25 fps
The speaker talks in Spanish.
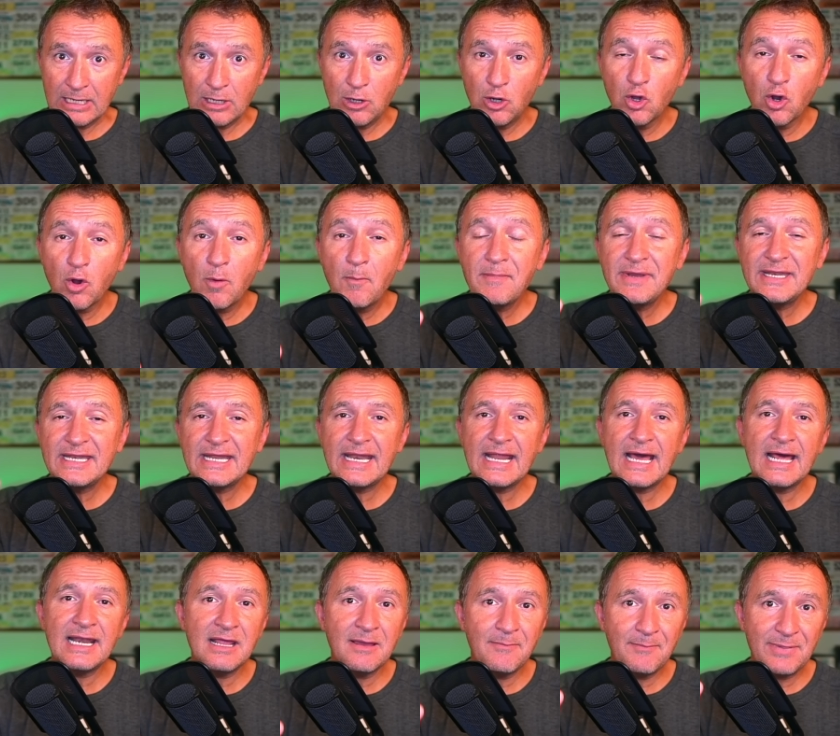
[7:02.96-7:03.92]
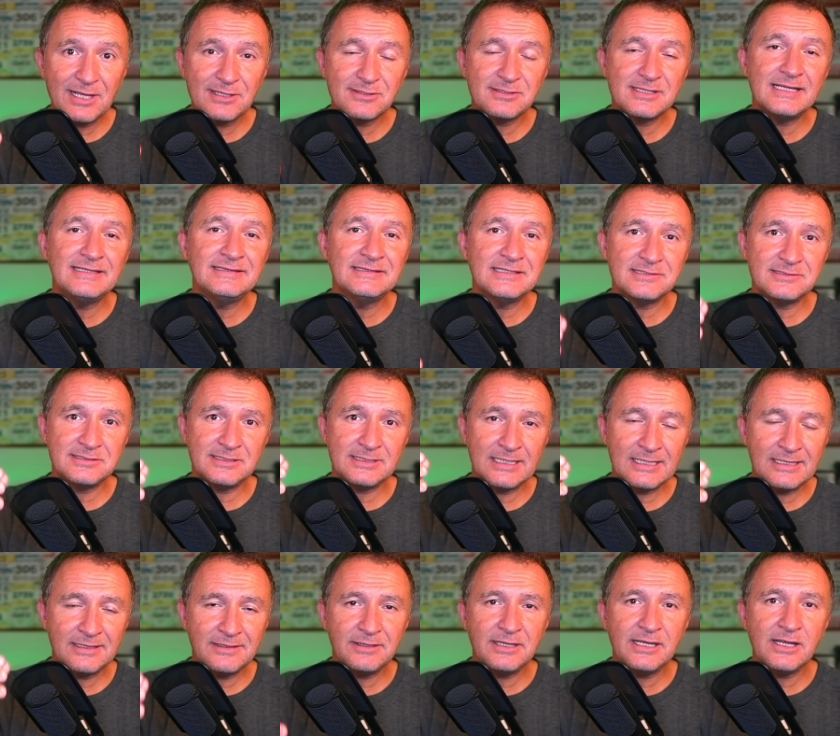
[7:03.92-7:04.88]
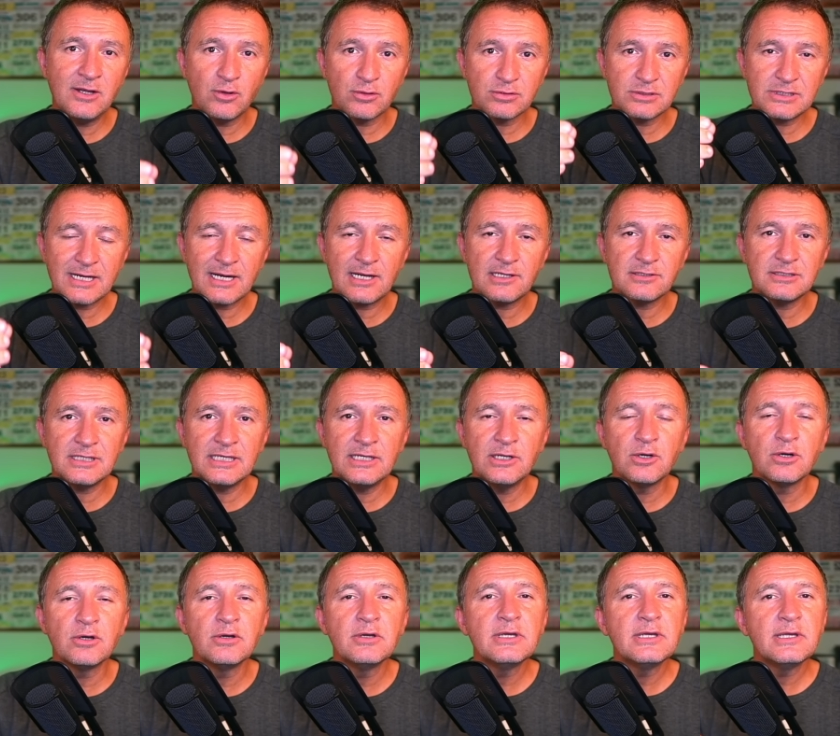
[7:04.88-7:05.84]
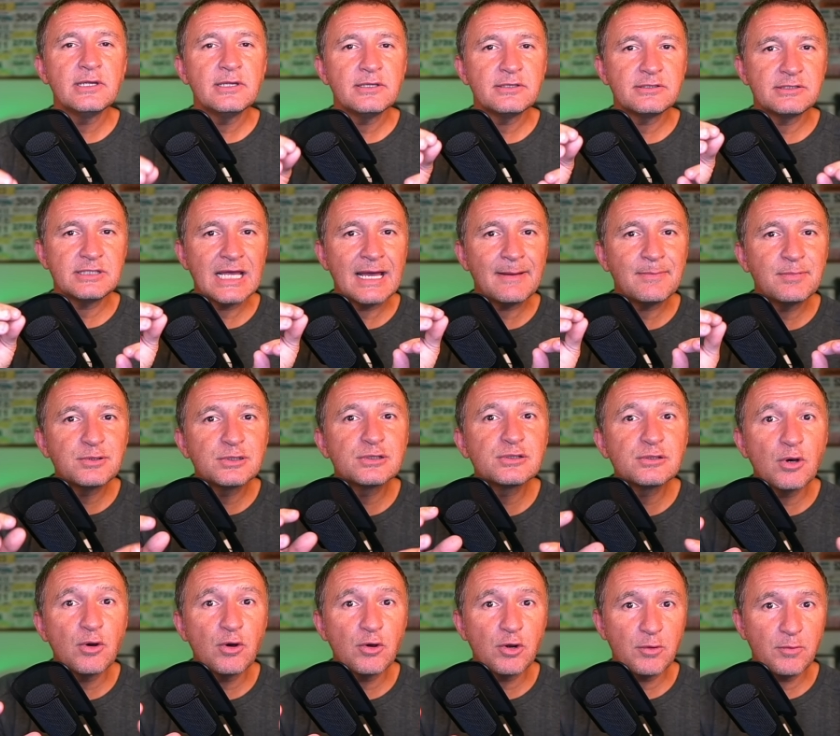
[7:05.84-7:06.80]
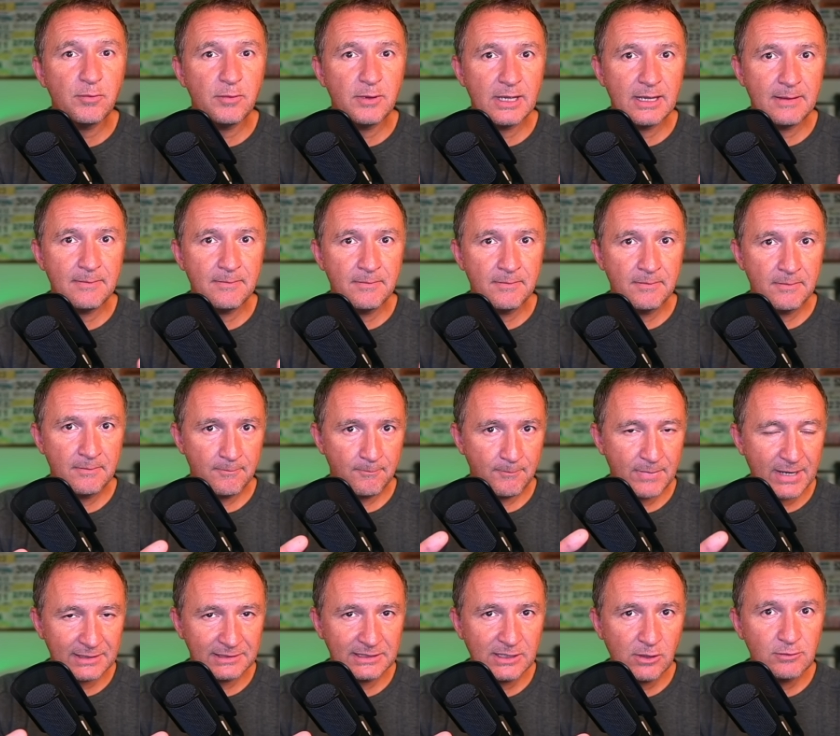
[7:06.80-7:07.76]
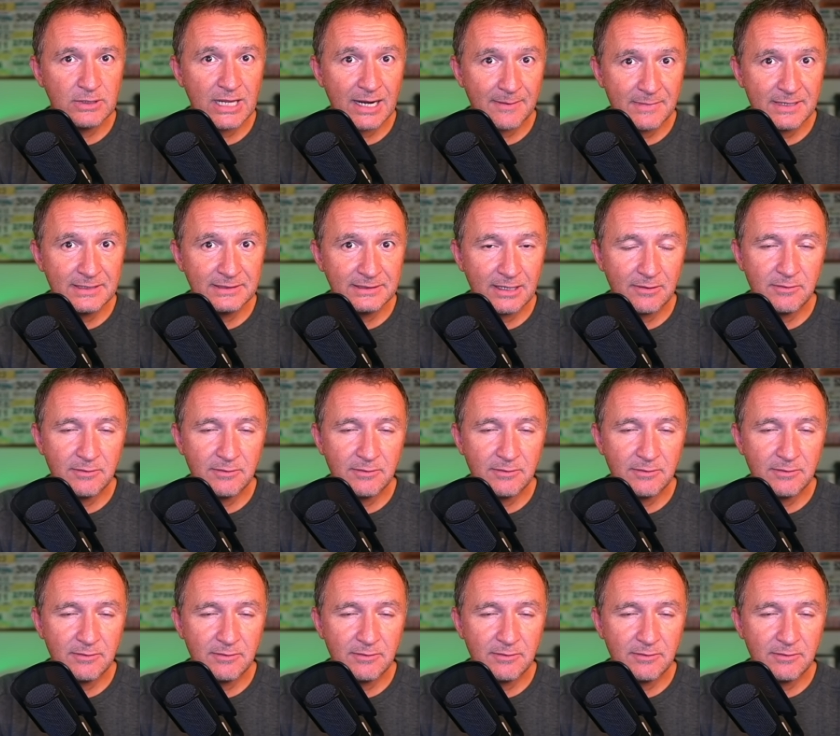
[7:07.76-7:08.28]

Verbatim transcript: los minerales presentes en el trigo sarraceno se absorben particularmente